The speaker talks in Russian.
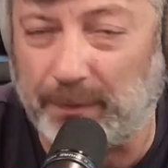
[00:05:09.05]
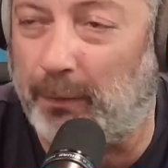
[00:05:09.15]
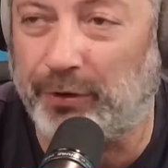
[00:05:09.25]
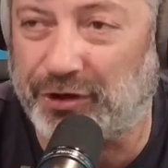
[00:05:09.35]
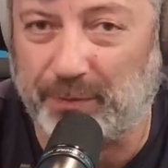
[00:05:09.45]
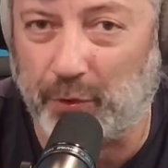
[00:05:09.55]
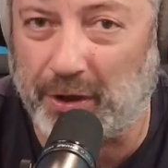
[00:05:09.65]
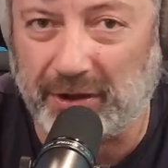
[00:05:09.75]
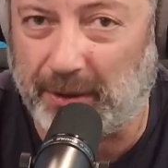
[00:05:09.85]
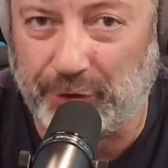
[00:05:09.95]
То есть, по-моему, до сих
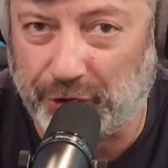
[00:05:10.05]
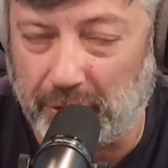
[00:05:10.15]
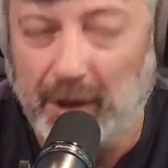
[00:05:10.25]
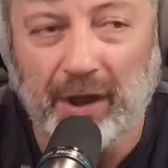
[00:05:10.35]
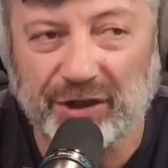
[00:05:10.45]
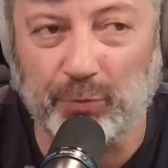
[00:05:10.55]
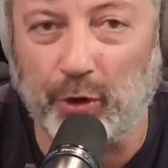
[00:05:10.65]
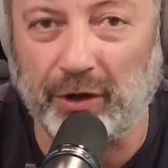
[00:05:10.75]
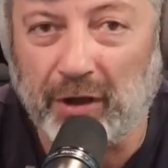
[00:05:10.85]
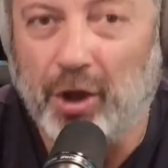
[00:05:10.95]
пор они там еще
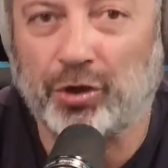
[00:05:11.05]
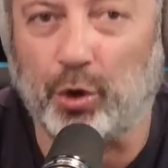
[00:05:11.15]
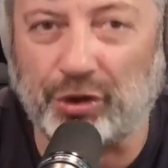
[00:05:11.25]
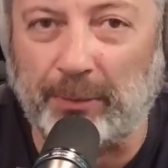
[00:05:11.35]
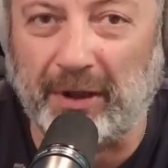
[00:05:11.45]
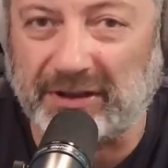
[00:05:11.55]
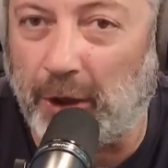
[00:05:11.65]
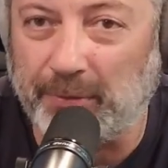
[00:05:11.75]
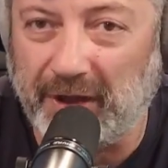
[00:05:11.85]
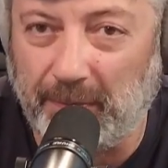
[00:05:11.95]
смотрят, что же там на
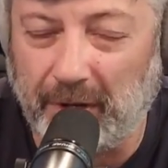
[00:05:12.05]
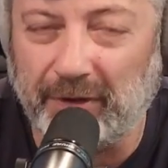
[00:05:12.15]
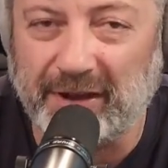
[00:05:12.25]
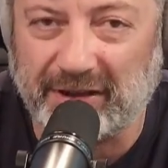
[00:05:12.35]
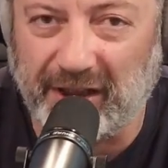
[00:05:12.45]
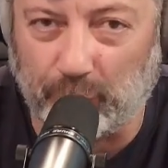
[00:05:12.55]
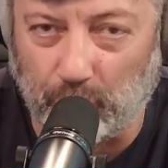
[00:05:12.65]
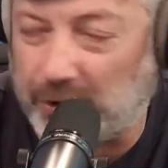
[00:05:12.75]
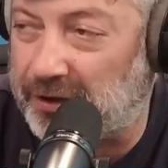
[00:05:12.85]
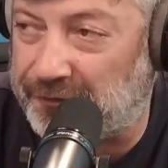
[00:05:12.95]
самом деле было, и
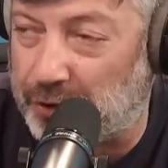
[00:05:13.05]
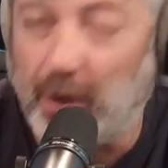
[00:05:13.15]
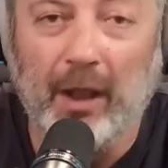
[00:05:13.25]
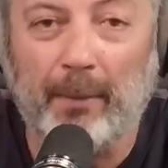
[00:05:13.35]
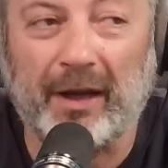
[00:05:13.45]
исследуют это все.